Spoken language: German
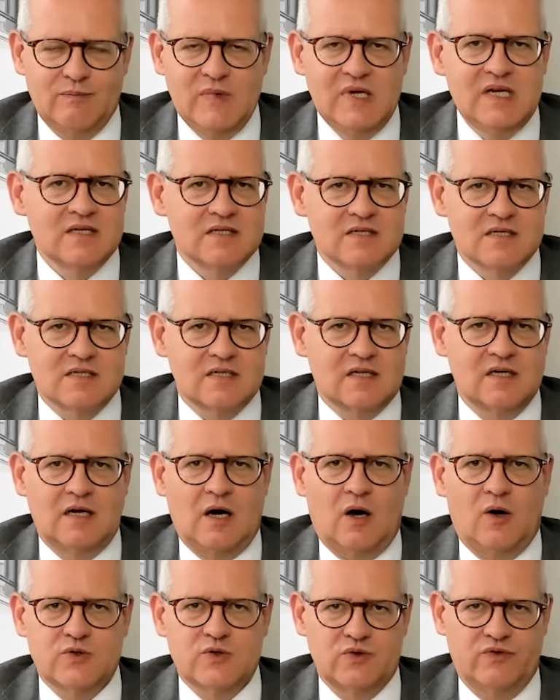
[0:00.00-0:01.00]
mindestens
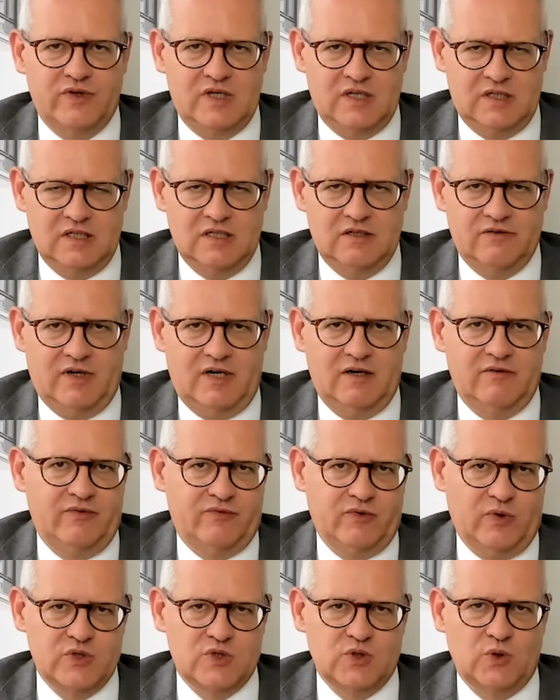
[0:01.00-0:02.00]
genauso wichtig, weil
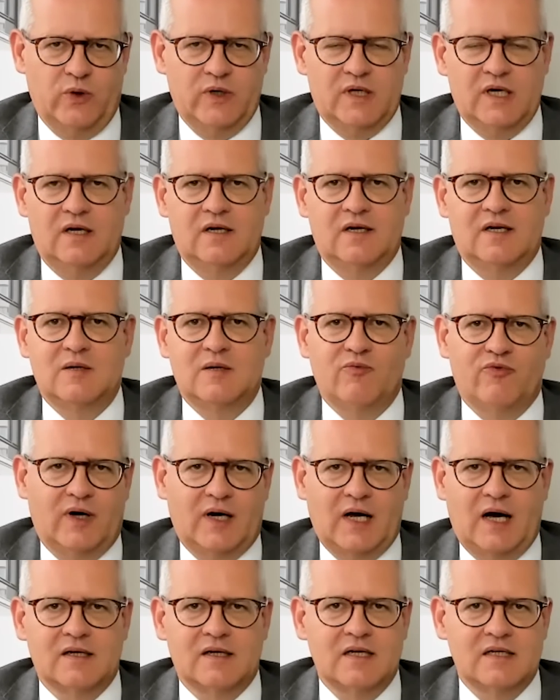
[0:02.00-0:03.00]
wenn wir uns zurückerinnern, im
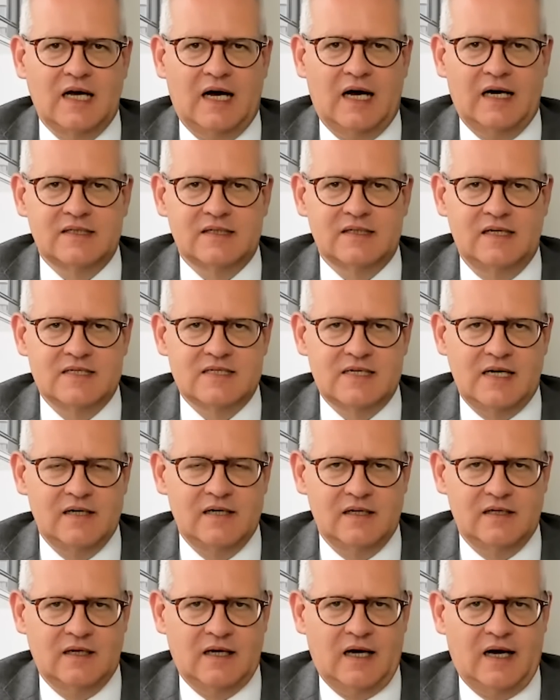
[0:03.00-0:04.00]
vergangenen Jahr hat ja
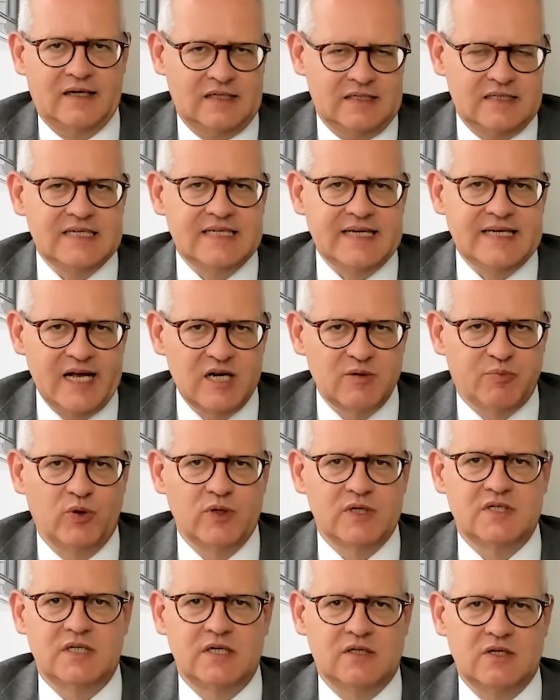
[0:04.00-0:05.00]
letztendlich eigentlich die
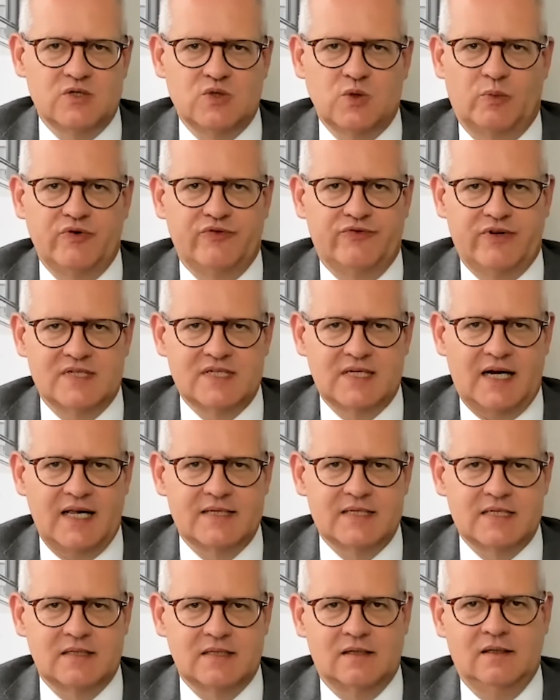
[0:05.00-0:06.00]
Geldpolitik die Suppe
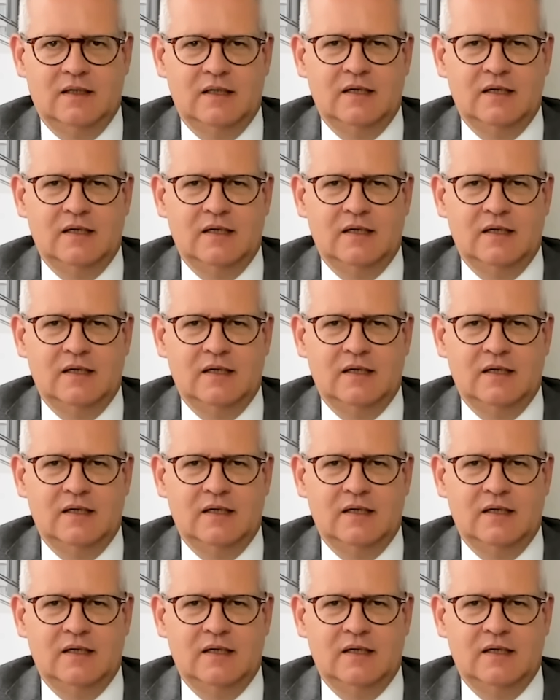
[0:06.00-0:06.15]
versalzen.